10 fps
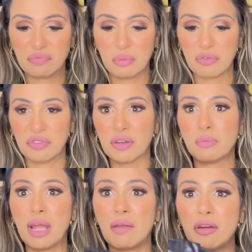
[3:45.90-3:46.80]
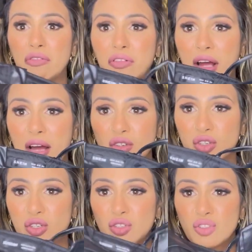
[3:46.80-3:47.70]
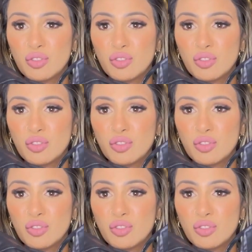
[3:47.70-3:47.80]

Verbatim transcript: vamos ver como é que vai ficar, gente.